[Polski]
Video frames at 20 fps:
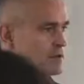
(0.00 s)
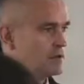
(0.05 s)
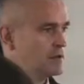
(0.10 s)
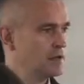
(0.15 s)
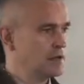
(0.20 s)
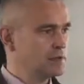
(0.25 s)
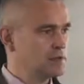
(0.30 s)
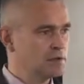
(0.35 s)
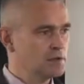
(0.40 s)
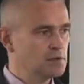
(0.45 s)

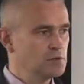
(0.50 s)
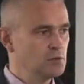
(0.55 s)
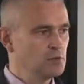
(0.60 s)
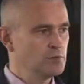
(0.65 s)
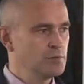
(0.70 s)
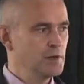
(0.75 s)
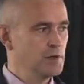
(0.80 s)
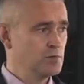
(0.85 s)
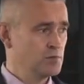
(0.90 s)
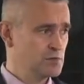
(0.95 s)
sportowe, to
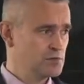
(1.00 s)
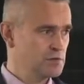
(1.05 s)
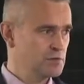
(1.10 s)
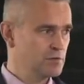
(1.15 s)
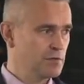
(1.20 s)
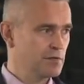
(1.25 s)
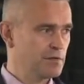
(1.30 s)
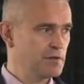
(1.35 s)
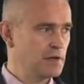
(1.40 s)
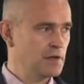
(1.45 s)
wszystko jest w
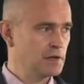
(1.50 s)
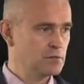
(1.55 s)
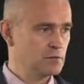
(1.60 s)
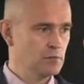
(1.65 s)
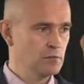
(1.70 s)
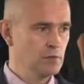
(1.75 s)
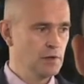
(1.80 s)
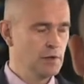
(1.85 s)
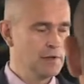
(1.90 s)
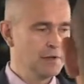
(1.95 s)
rękach
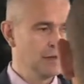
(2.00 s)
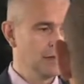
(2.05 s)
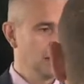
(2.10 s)
y,